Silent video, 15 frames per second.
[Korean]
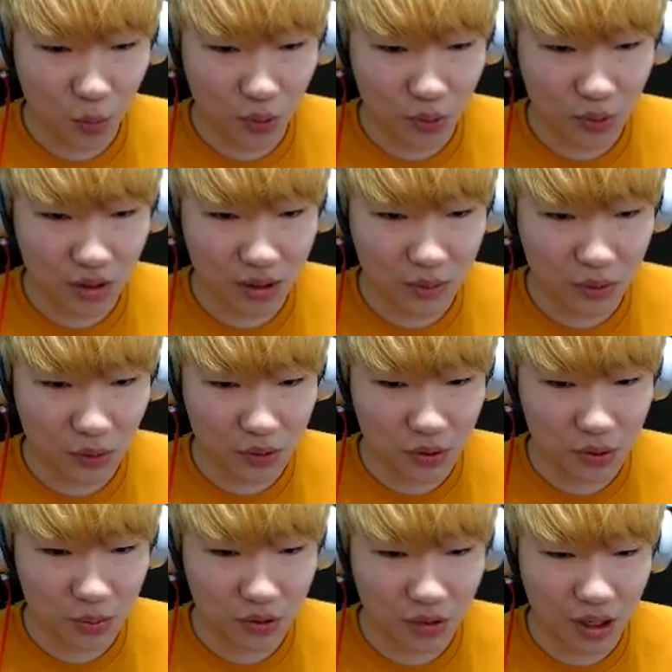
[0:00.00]
벽돌 하나만 더
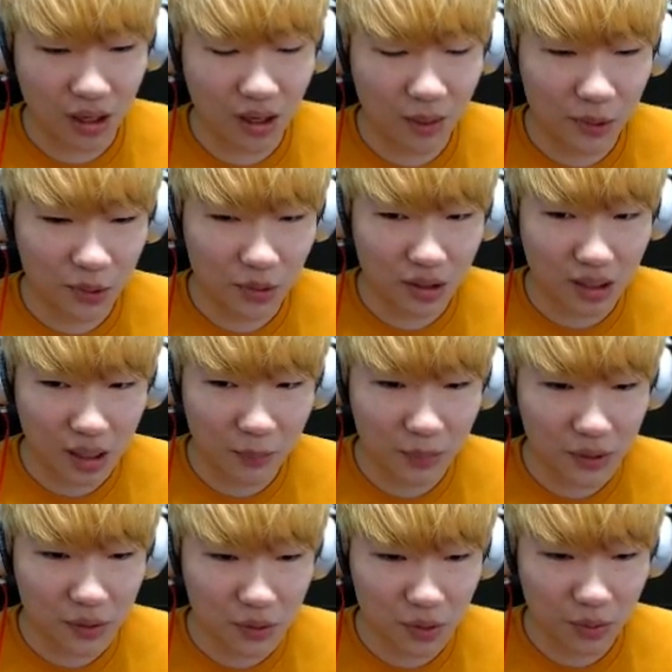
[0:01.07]
있었으면 아 벽돌 아까 안
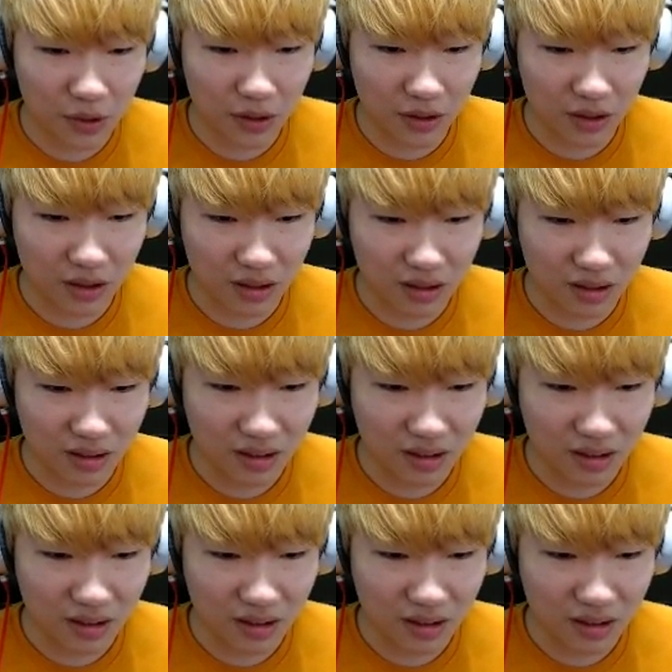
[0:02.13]
뺏겼어 봐